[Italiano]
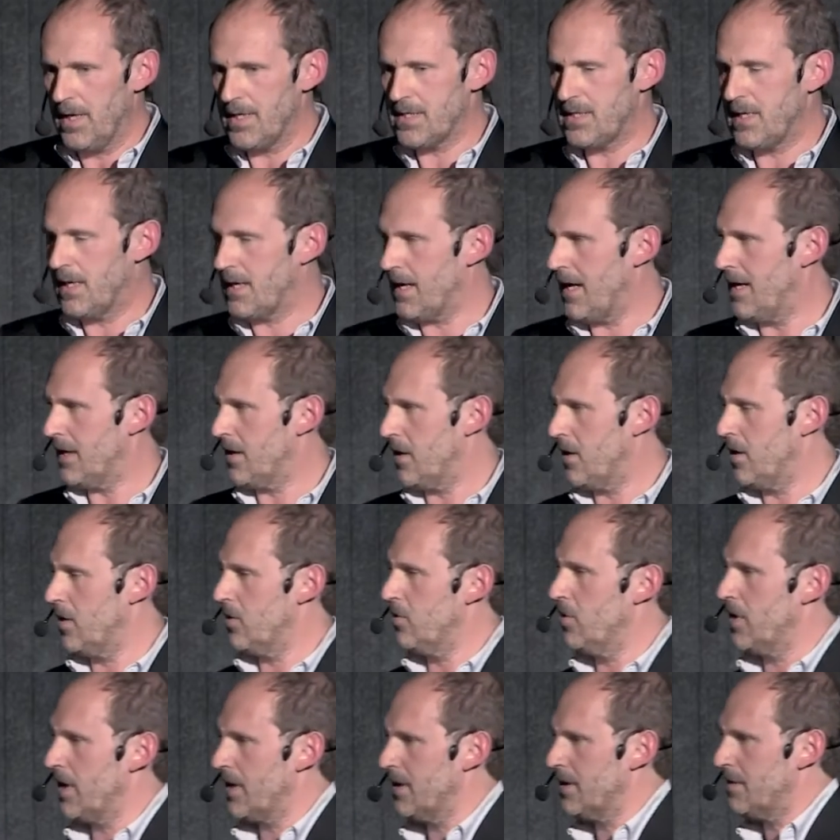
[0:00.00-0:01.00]
e si
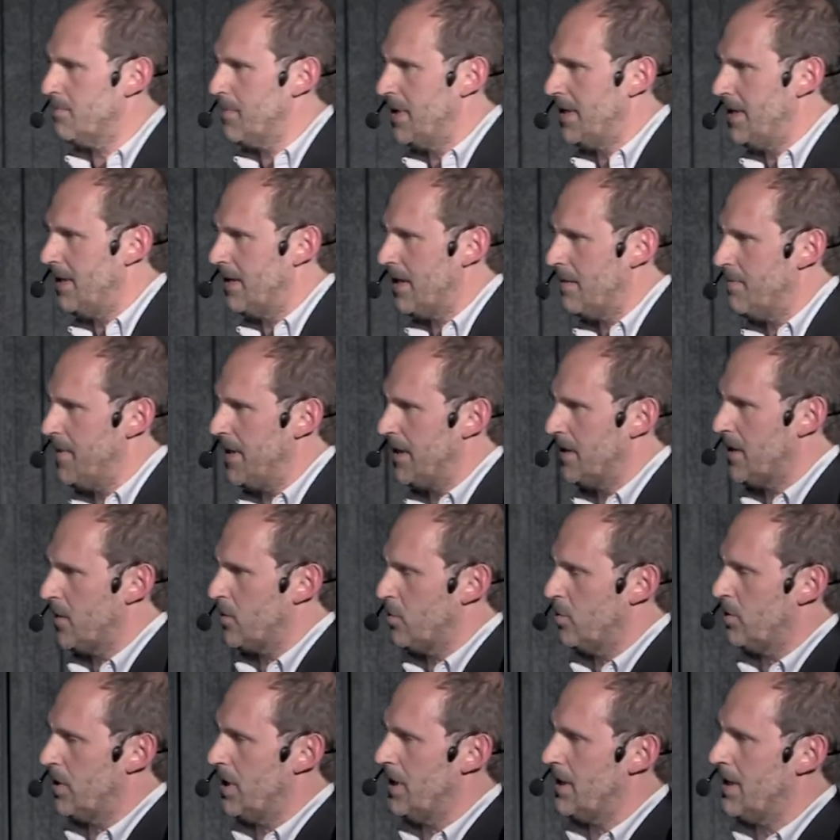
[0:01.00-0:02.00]
calcolano aritmeticamente
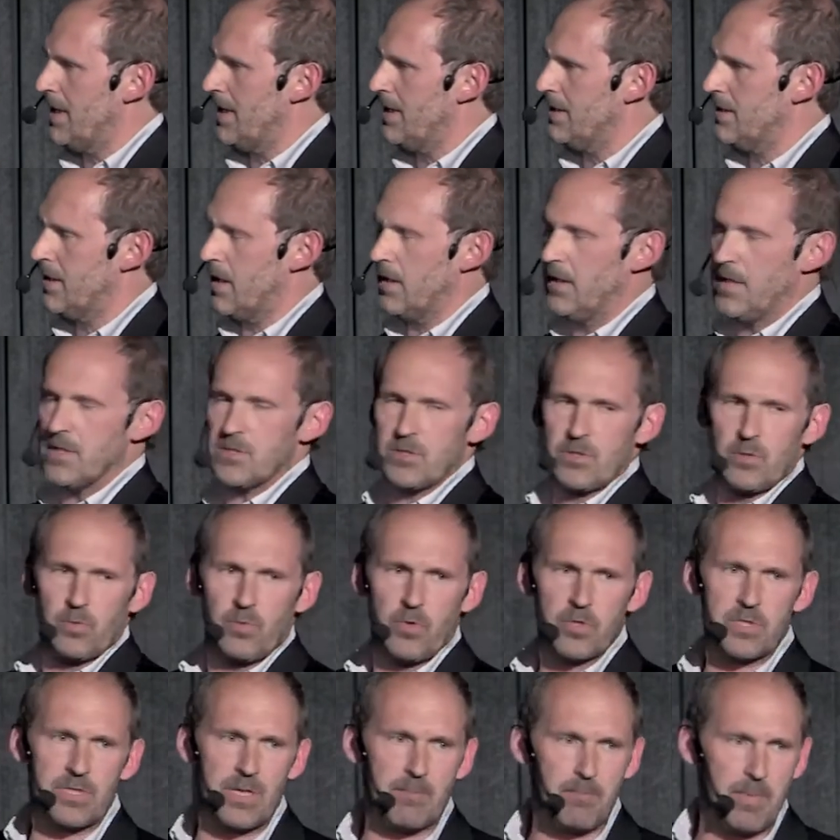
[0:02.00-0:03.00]
tutti gli altri.
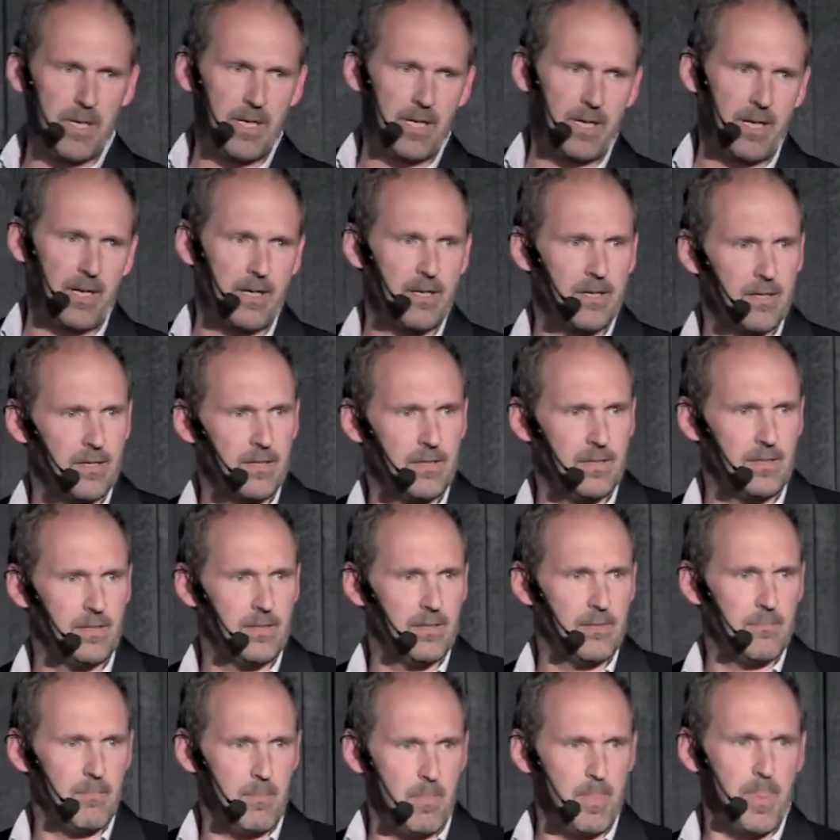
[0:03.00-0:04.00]
Nessuno sa perché,
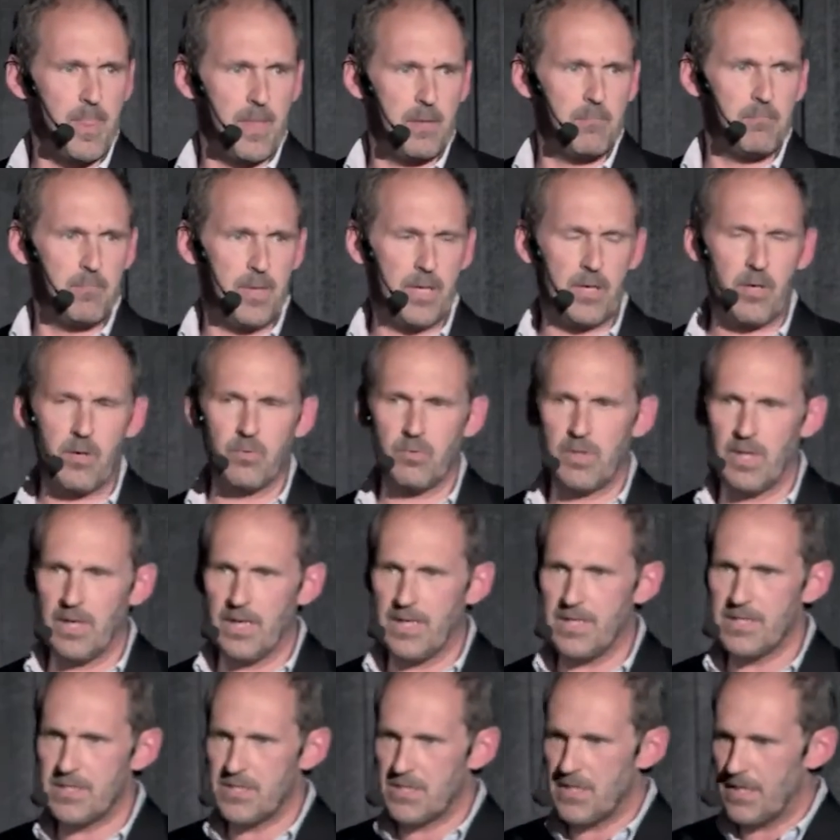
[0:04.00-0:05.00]
però è una
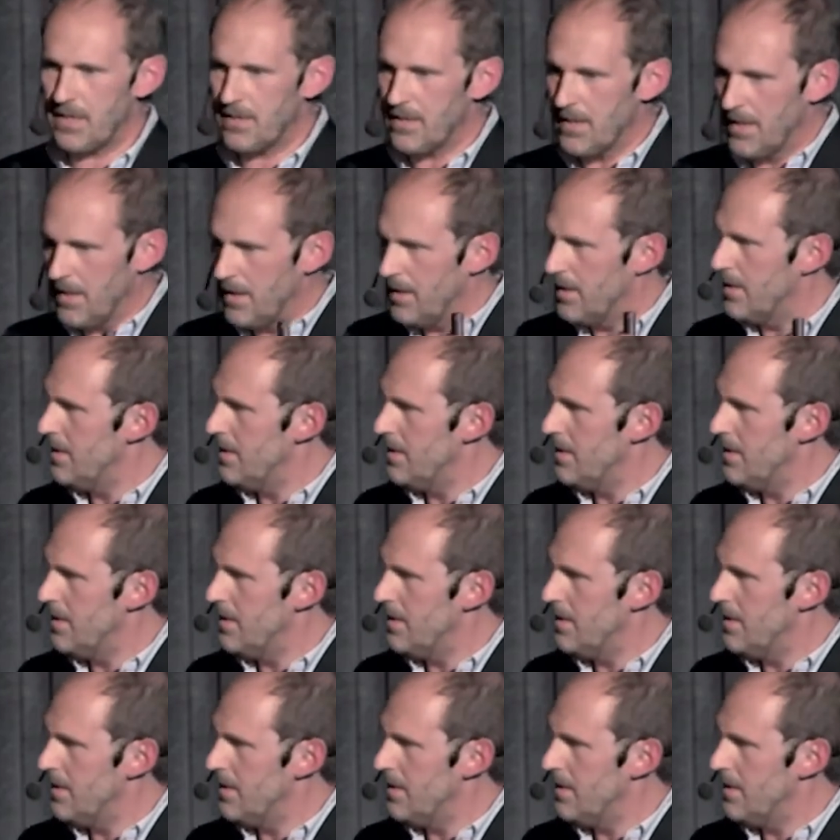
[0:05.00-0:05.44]
legge